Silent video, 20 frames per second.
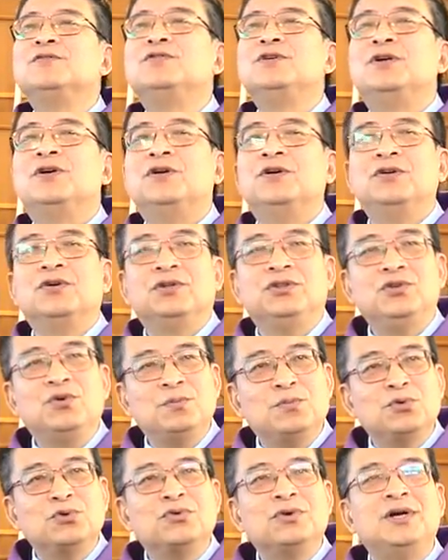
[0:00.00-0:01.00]
最后又
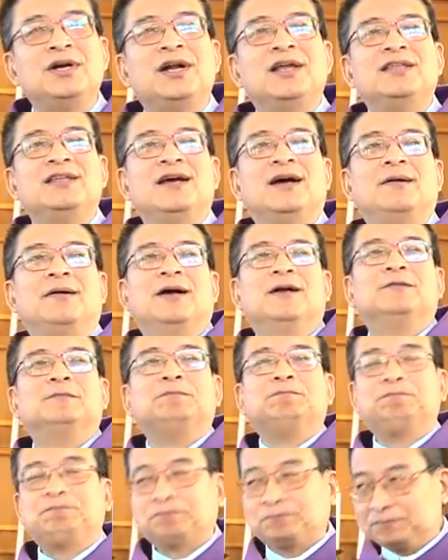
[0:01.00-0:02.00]
弄不过人家，
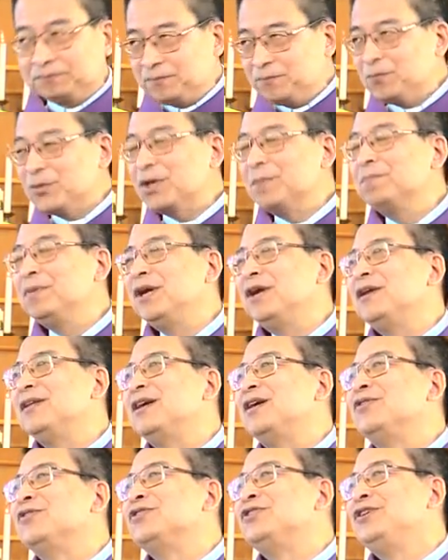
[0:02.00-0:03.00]
被
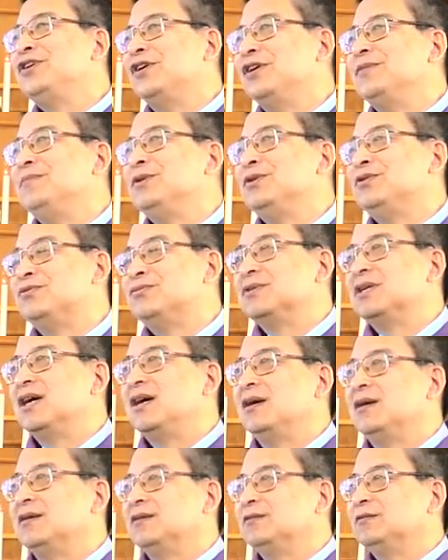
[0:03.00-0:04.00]
人家又敲一笔竹
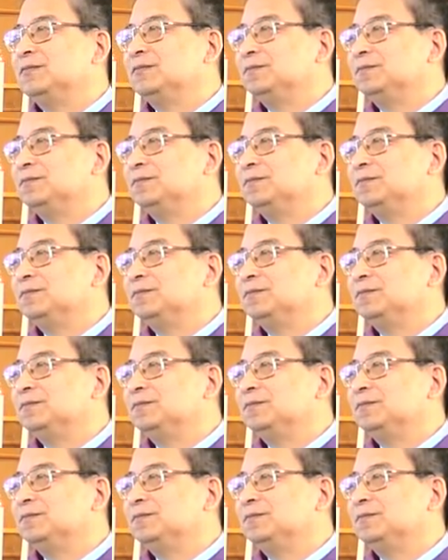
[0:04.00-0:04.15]
杠。